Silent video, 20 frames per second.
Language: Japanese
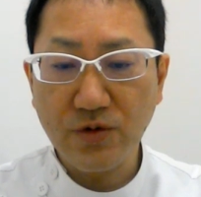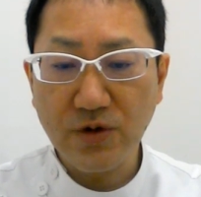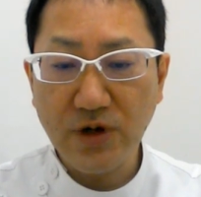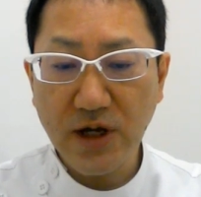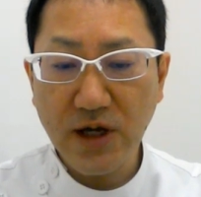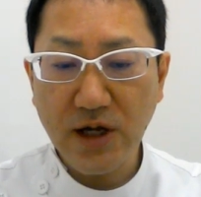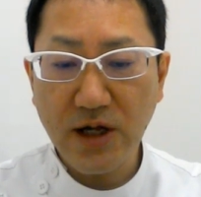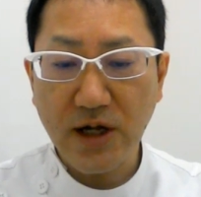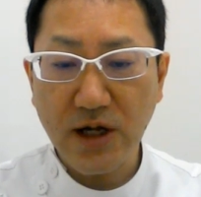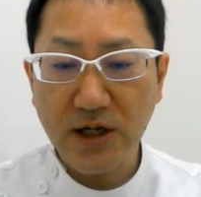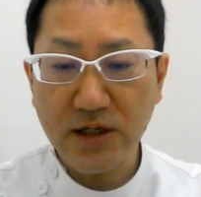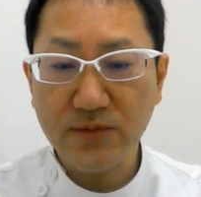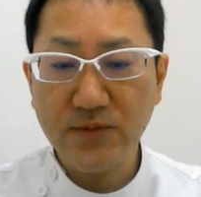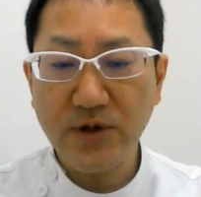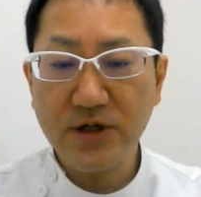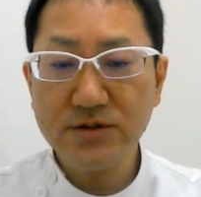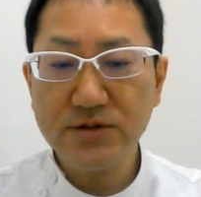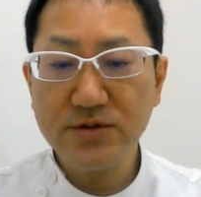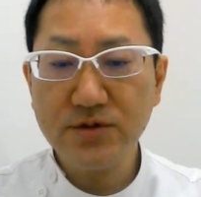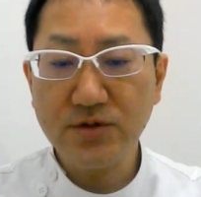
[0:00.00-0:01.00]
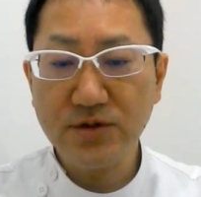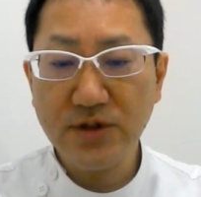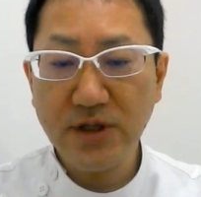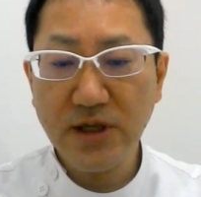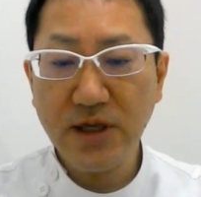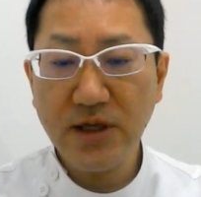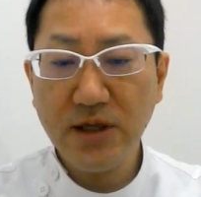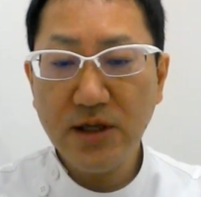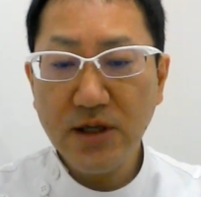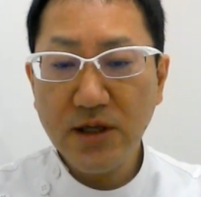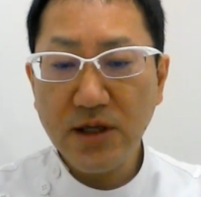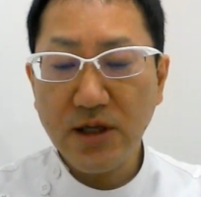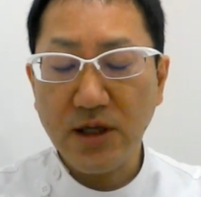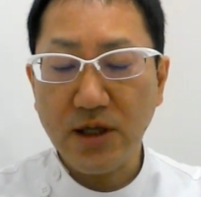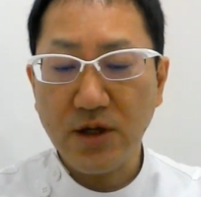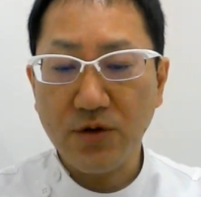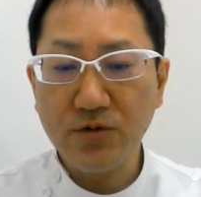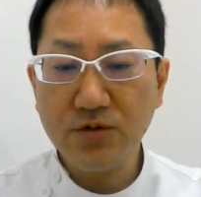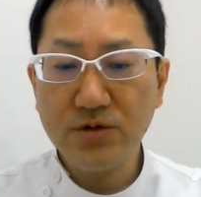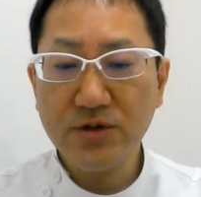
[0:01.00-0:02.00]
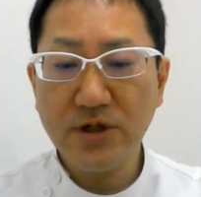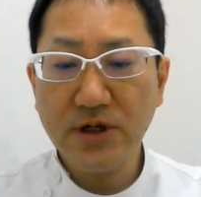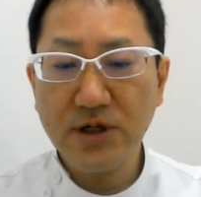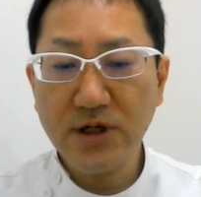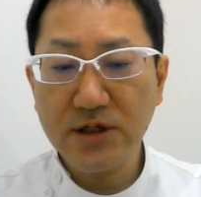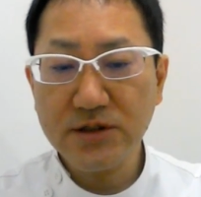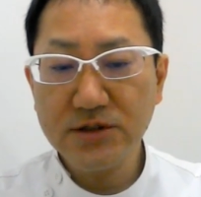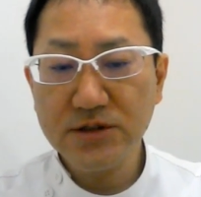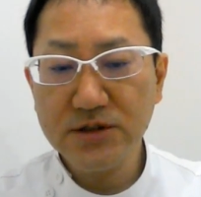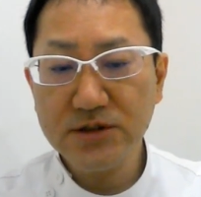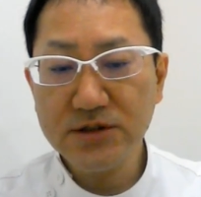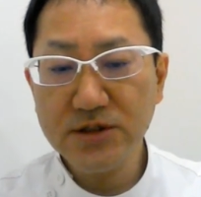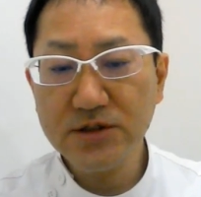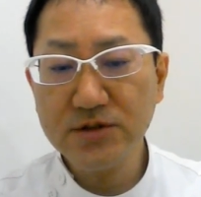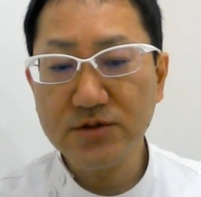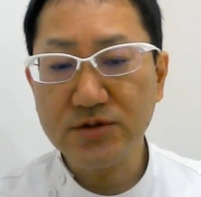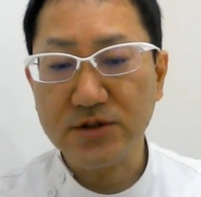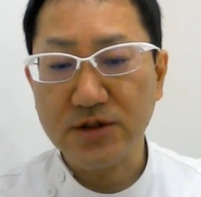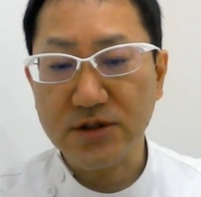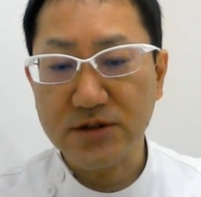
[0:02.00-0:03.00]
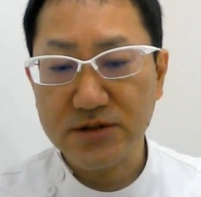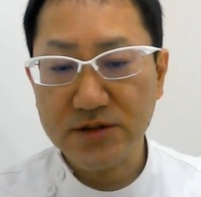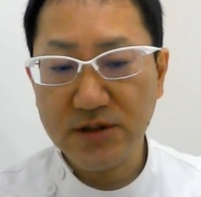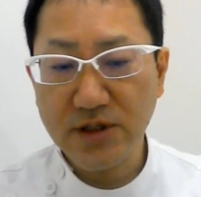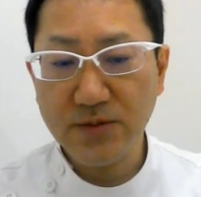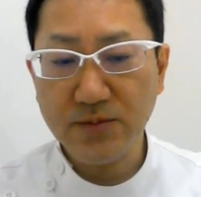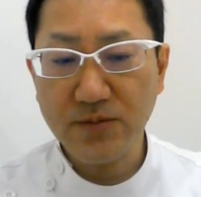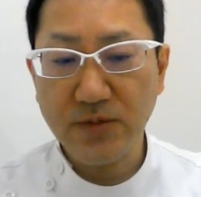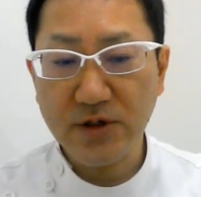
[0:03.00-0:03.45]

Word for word: とがありますので、えー、ほったらかしにせずにですね、